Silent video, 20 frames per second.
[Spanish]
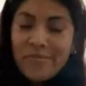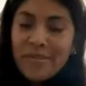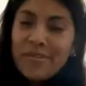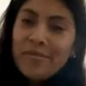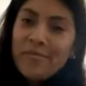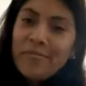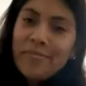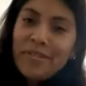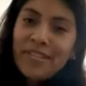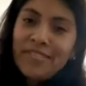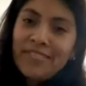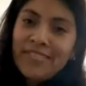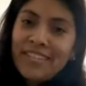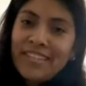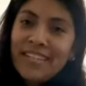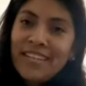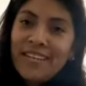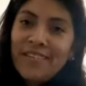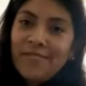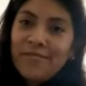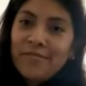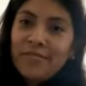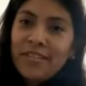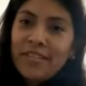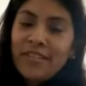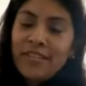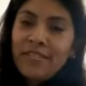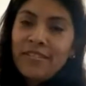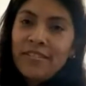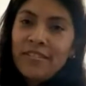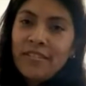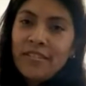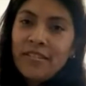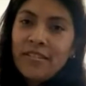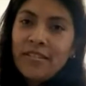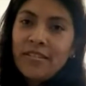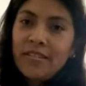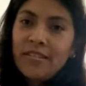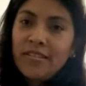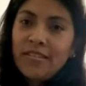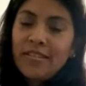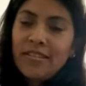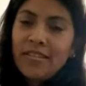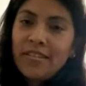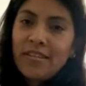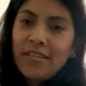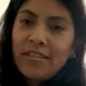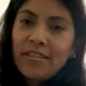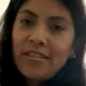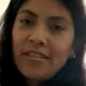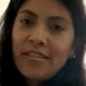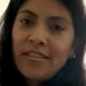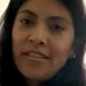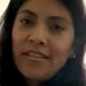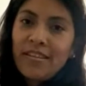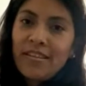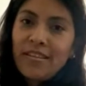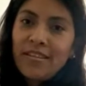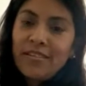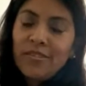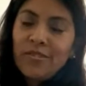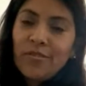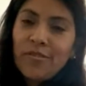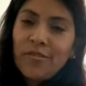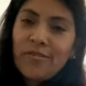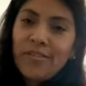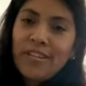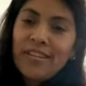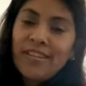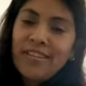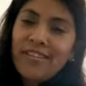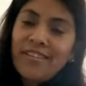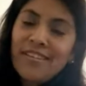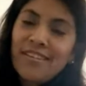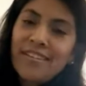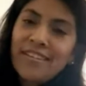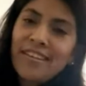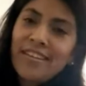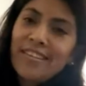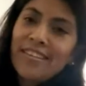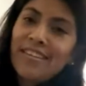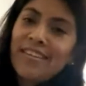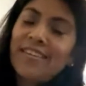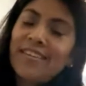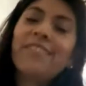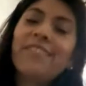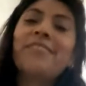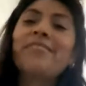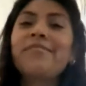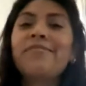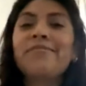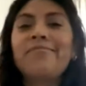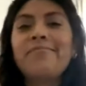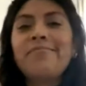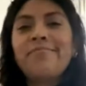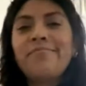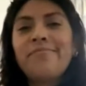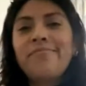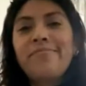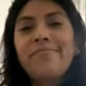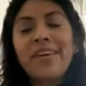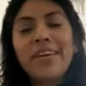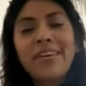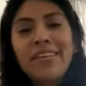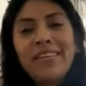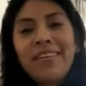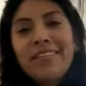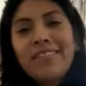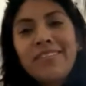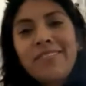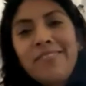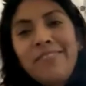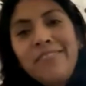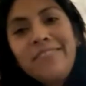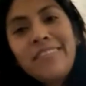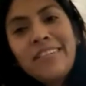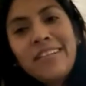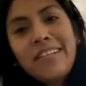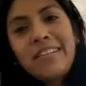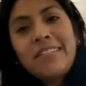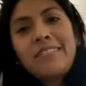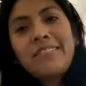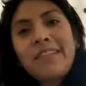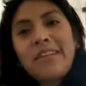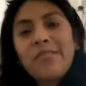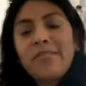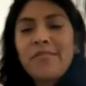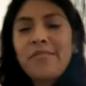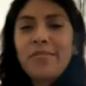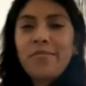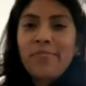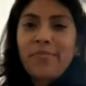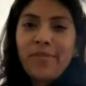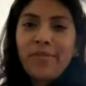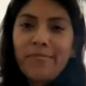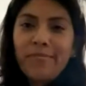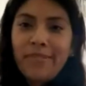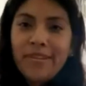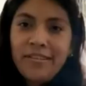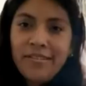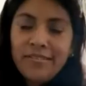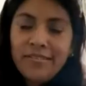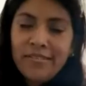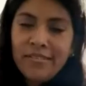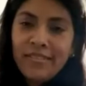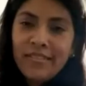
mi nombre es Raquel Ortiz y soy originaria de México, del estado de Puebla.